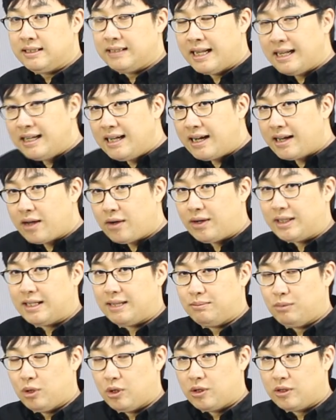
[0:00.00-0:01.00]
생각에
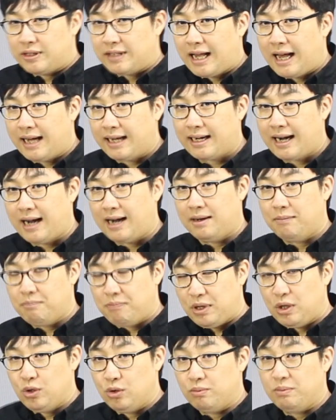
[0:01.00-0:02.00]
관한 뭐
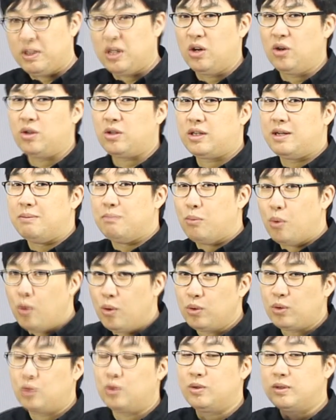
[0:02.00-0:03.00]
사랑, 미움 이런 것들
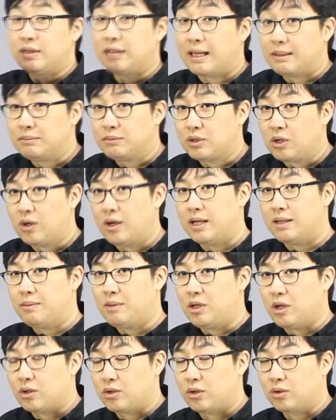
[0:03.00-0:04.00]
모두 남성
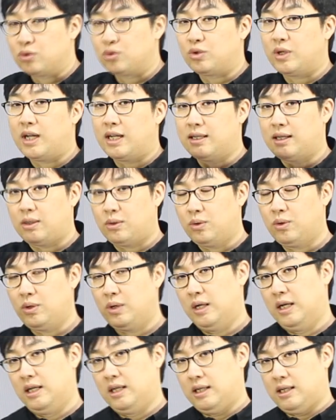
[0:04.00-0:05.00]
아니면 여성 중에
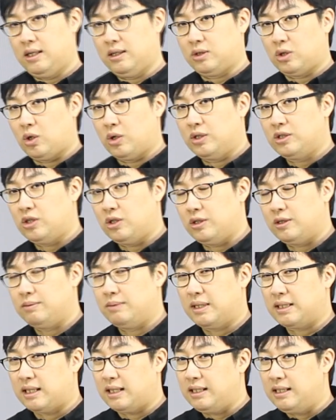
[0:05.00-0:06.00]
하나로 어, 정해져
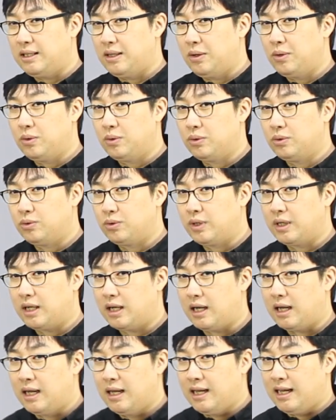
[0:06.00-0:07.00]
있습니다. 자, 이 내용은
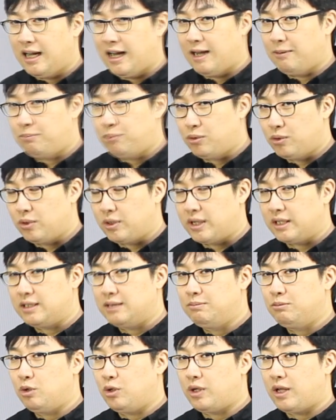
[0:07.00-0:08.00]
우리가 앞으로 이렇게
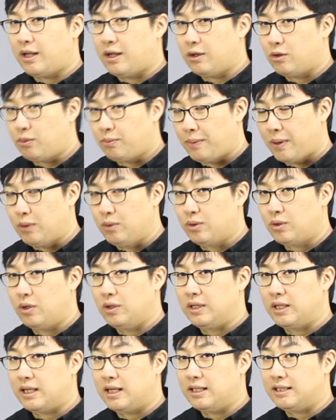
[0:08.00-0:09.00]
심도 있게 계속 배울
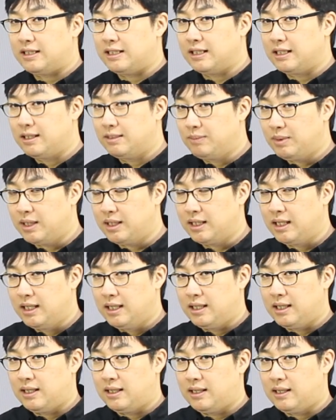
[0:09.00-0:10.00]
거니까 지금은
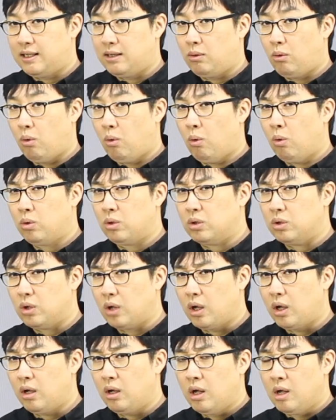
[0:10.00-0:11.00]
어, 오
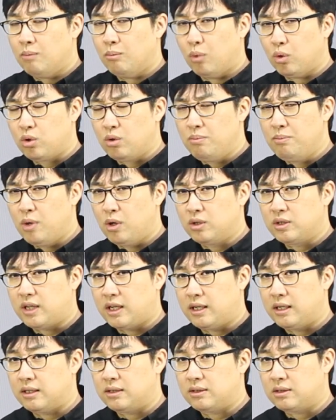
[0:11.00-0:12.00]
그래 모든
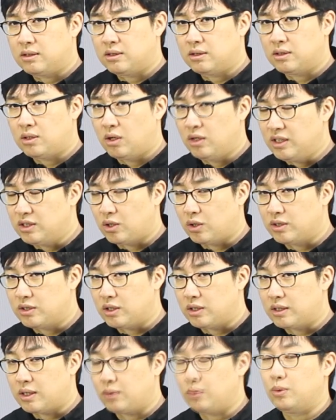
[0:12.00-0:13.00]
명사에 성이
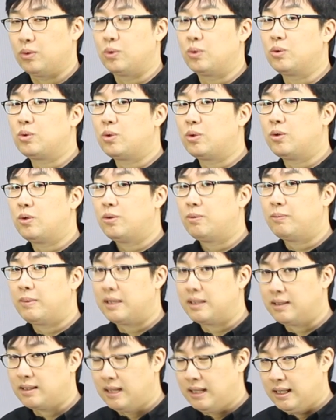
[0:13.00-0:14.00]
정해져 있다고 이
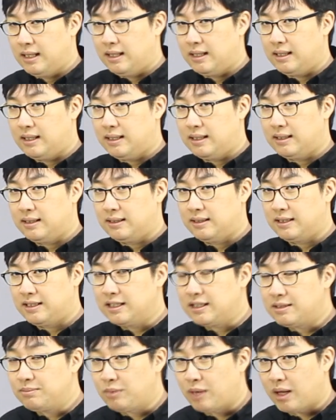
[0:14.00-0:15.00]
정도만 아,
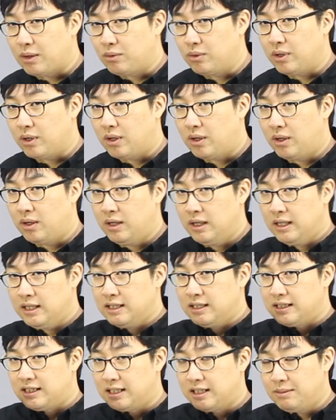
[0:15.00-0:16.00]
느끼시면 되고요.
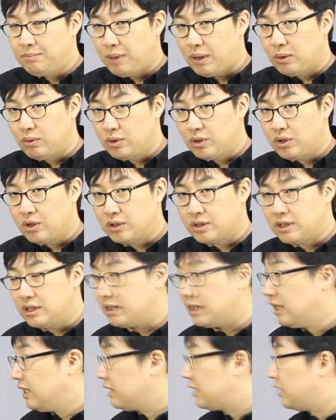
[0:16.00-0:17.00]
지금 배우는
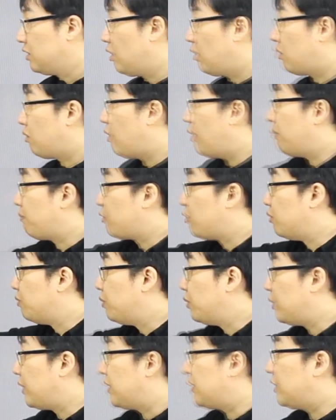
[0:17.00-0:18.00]
것은 그것과
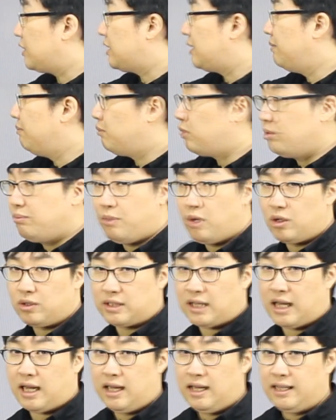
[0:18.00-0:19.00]
구분해서 신분
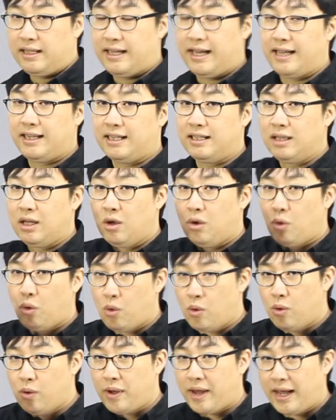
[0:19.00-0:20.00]
명사 얘는
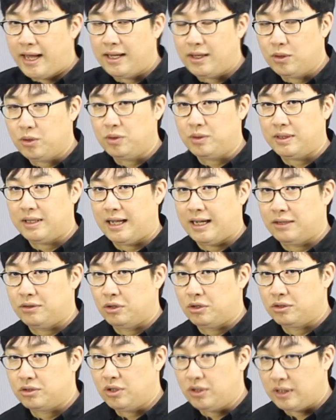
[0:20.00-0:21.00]
OA로
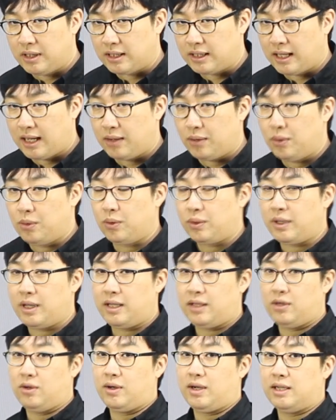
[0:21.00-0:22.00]
나눠져 있다.
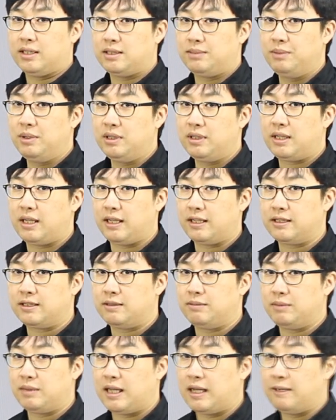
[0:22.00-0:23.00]
이렇게 기억하시면
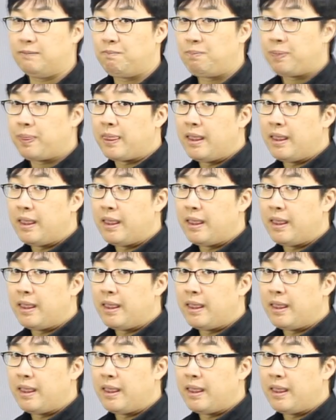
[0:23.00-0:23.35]
되겠습니다.